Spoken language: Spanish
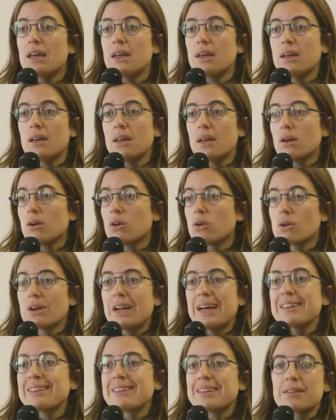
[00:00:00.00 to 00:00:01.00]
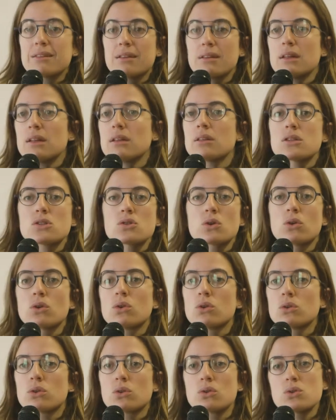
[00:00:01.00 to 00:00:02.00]
eh, con, antecedentes,
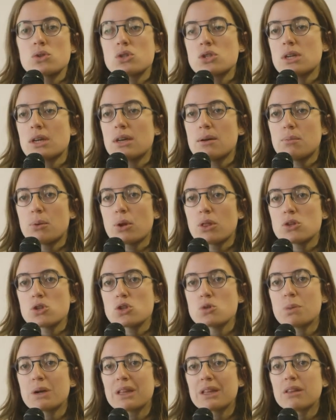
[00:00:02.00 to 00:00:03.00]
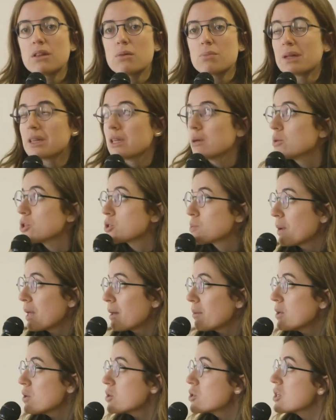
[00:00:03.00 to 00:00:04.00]
con otros eh, procesos participativos
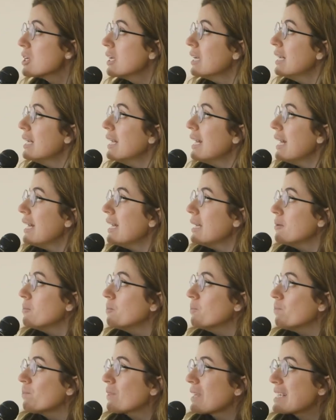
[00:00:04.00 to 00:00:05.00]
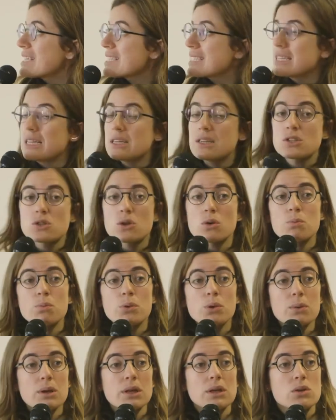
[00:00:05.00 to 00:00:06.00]
previos, em, si son
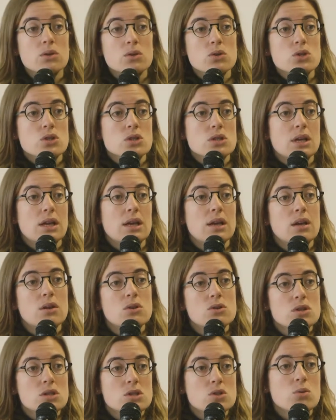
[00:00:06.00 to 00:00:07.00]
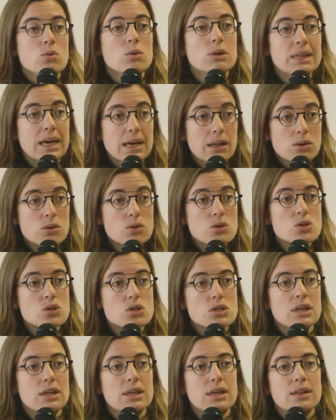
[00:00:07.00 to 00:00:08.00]
públicos los
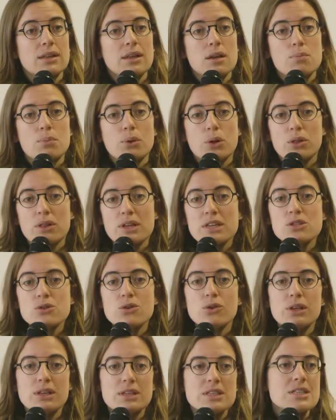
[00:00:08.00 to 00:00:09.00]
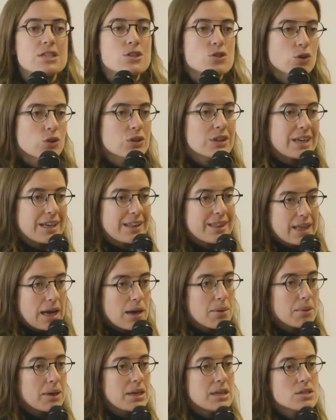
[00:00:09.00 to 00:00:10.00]
resultados del proceso y si son
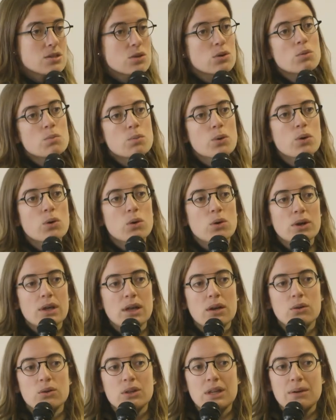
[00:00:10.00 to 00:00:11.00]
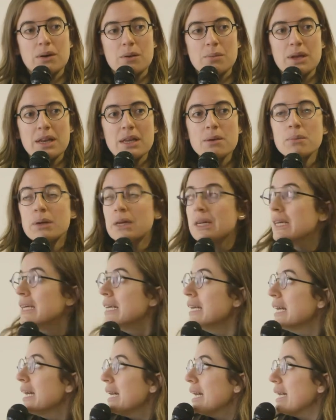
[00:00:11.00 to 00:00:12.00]
trazables, ¿no? un poco lo que contaba Miriam.
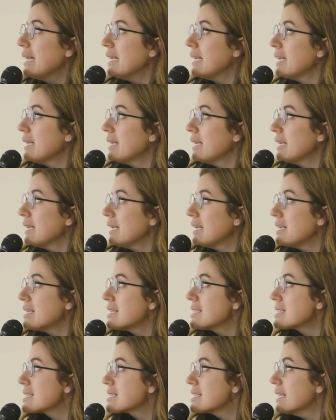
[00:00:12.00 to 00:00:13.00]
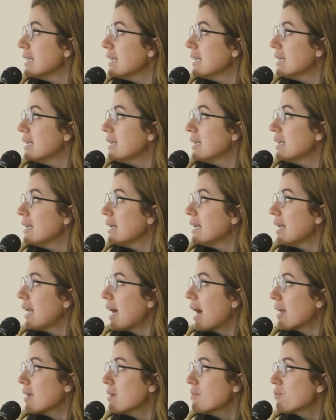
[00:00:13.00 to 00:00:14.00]
Eh,
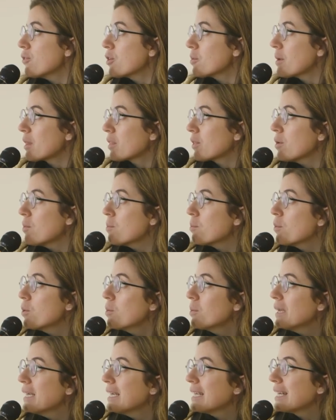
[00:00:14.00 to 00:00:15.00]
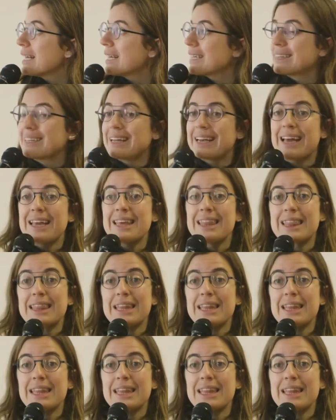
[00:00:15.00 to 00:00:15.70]
si hay información pública de la